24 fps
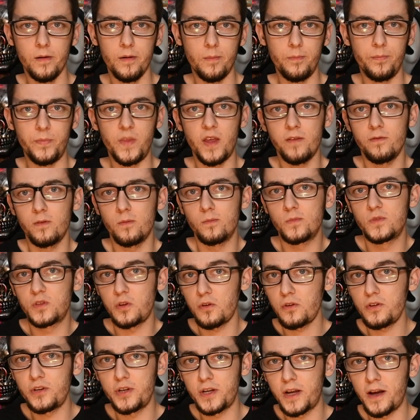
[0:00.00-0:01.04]
nie wiem,
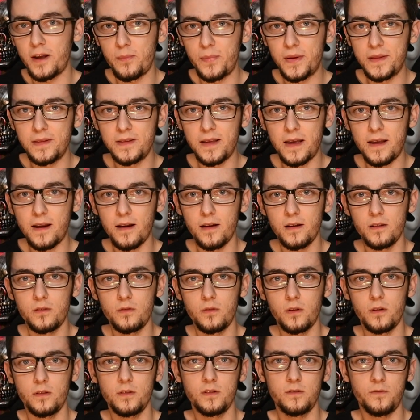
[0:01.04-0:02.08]
coś Carpentera,
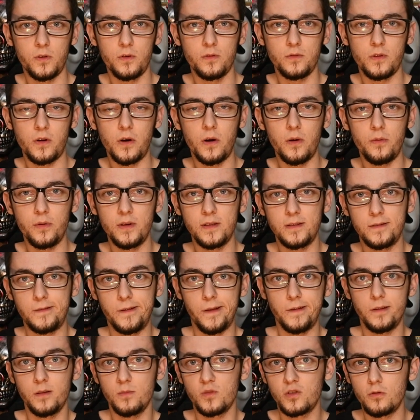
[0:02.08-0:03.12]
który swoją drogą jest
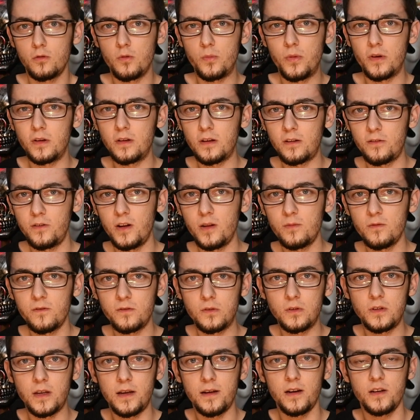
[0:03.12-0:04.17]
jednym z ulubionych filmów
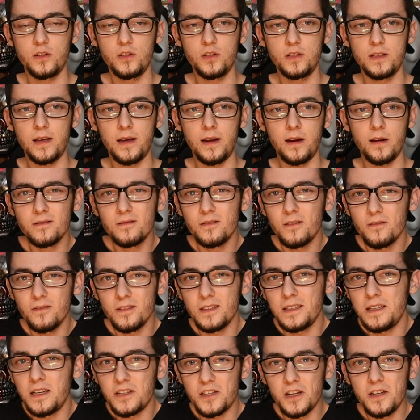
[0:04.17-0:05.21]
tutaj reżysera. No,
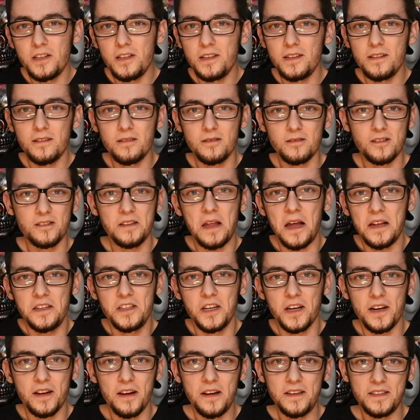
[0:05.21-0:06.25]
jeżeli
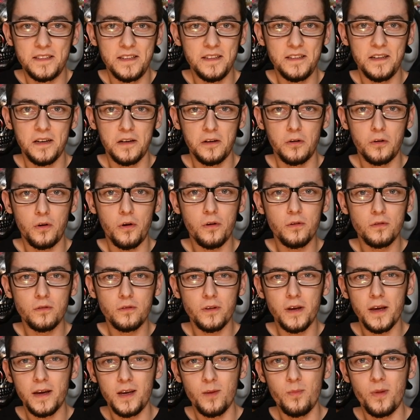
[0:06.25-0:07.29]
znacie klasykę horroru, to
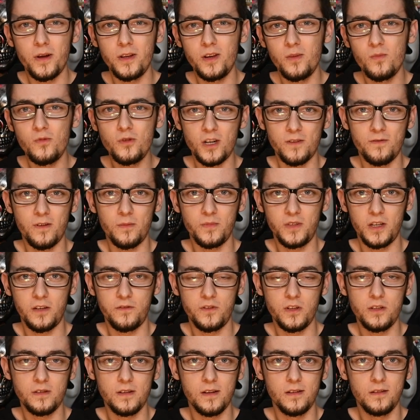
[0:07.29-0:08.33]
ja chyba nie muszę wam tych
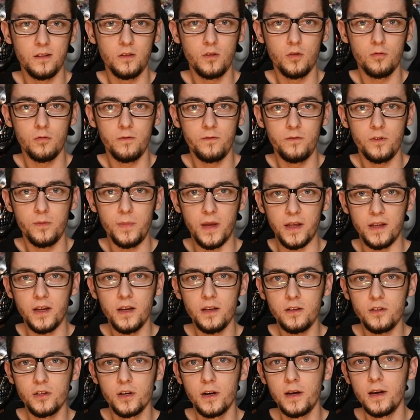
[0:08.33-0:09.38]
wszystkich tytułów
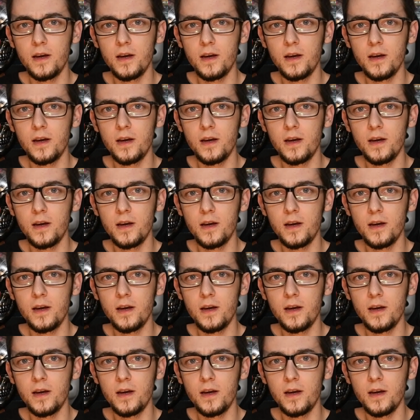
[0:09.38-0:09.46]
wymieniać,